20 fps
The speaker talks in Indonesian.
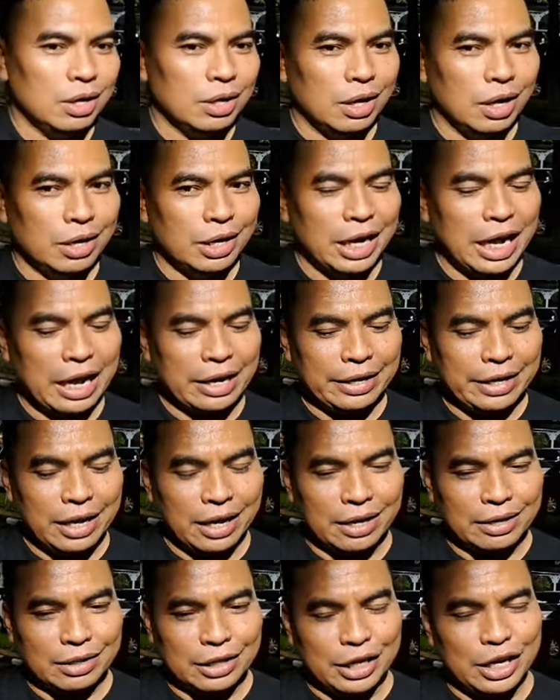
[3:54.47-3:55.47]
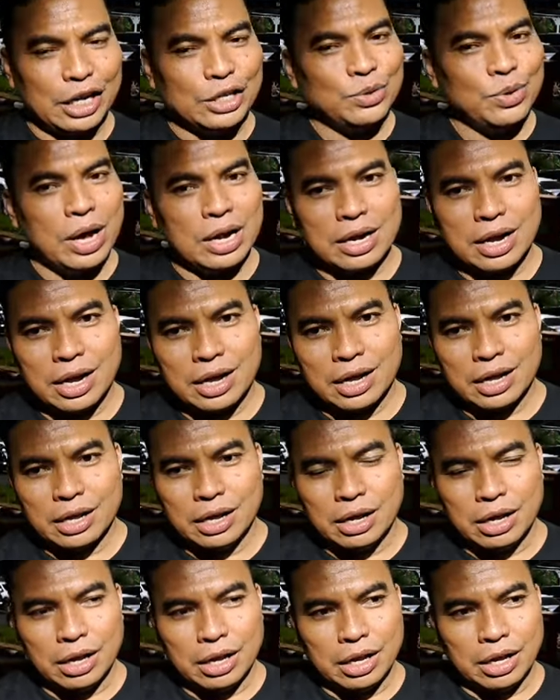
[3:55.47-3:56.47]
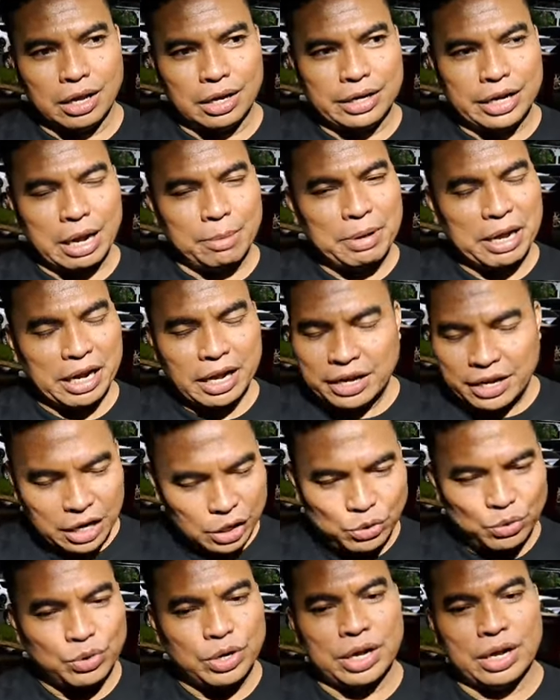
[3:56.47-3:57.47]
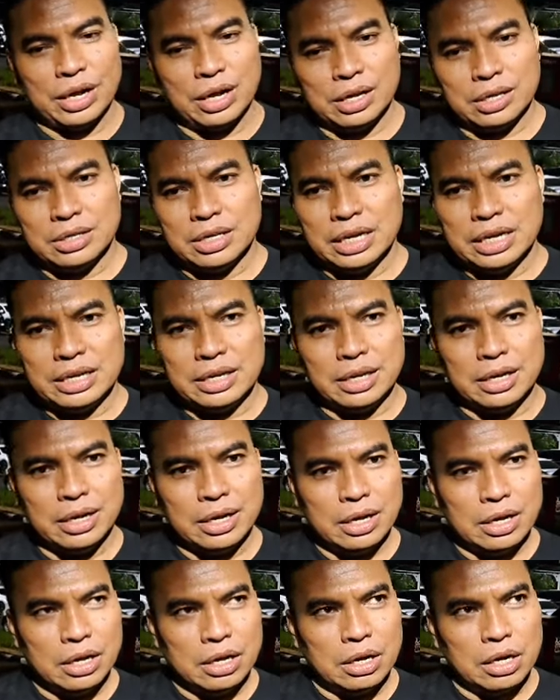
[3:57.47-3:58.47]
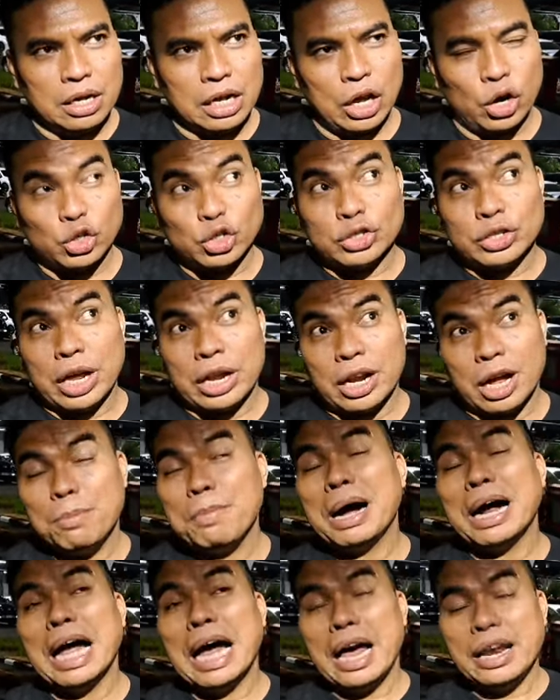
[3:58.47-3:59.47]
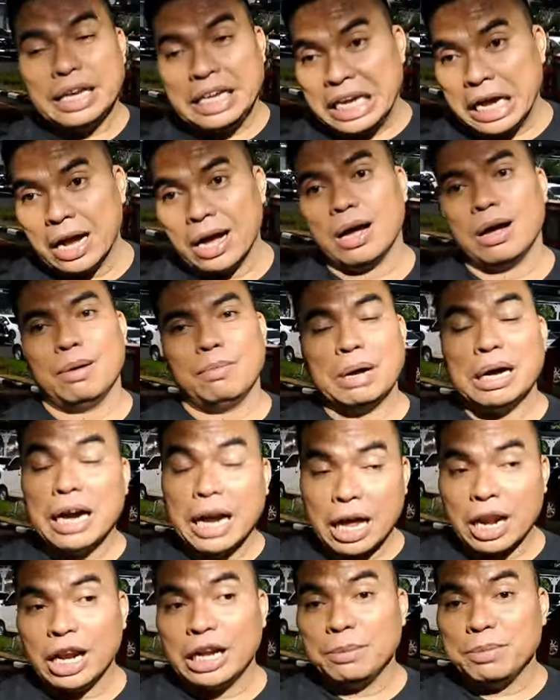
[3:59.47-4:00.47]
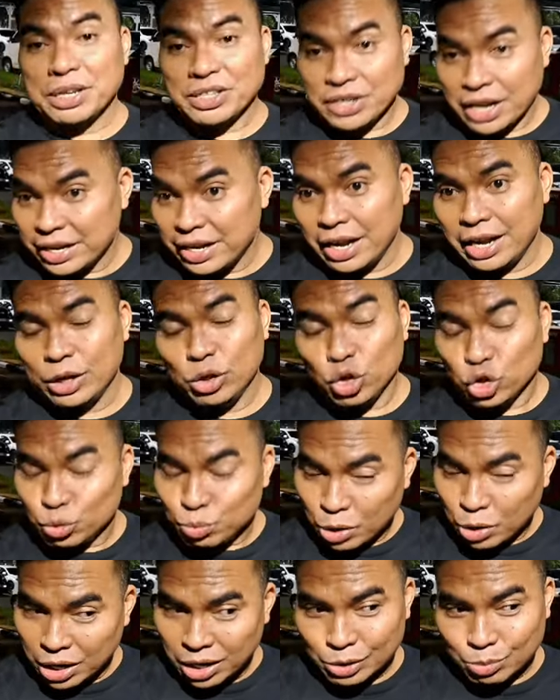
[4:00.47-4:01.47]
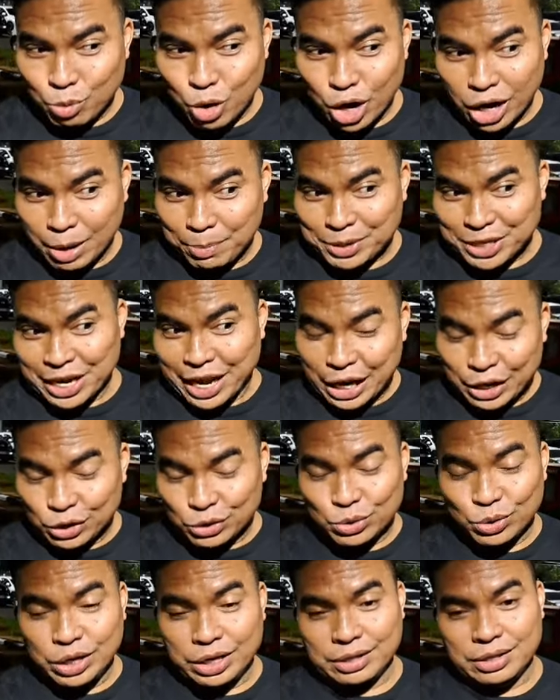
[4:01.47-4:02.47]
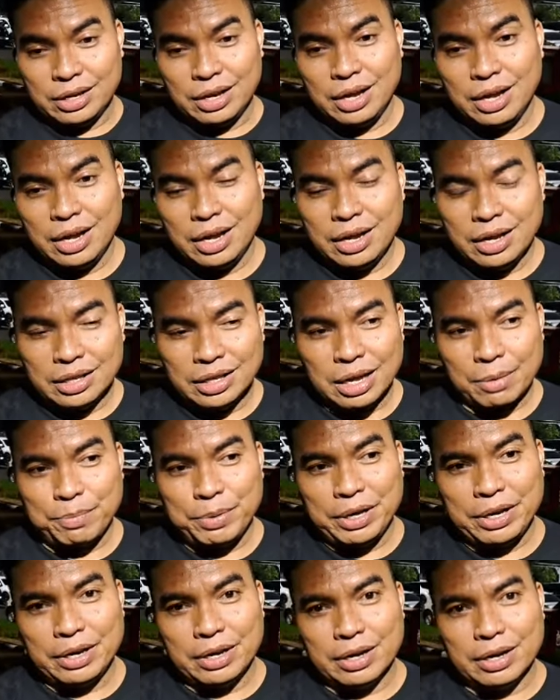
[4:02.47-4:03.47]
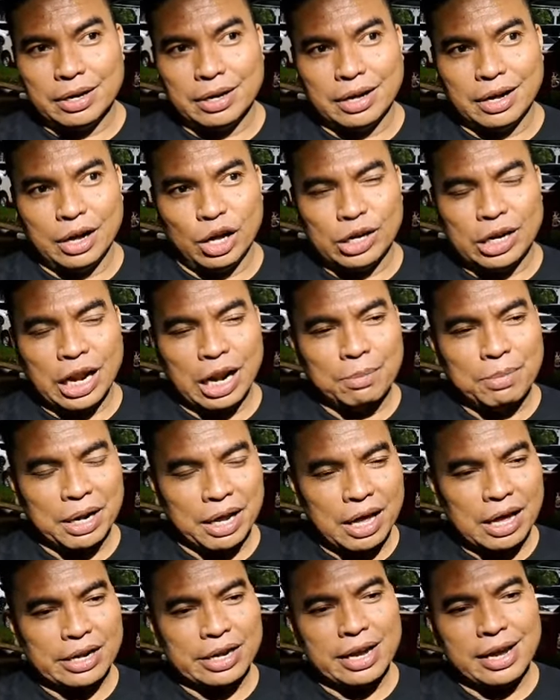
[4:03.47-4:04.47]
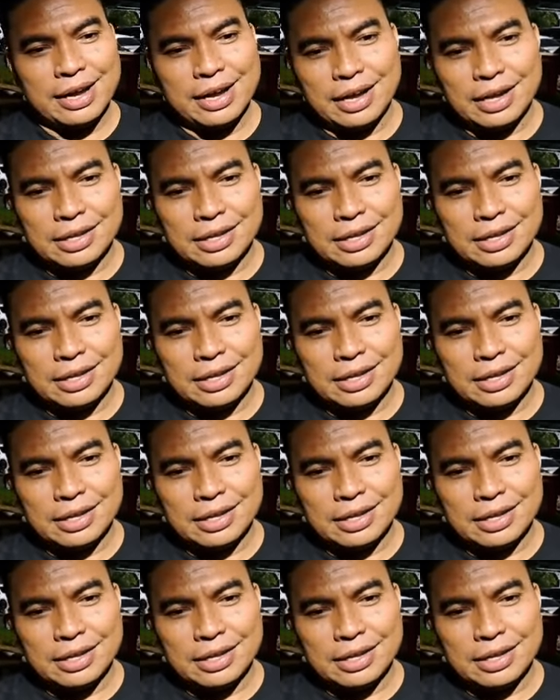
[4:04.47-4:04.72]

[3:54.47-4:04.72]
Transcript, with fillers: dengan yang tidak juara e, diabaikan nggak juga. Jadi kalau secara kebanggaan iya, banggalah dipercaya itu sebuah, sebuah kepercayaan yang sulit. Tapi e, dalam berkarya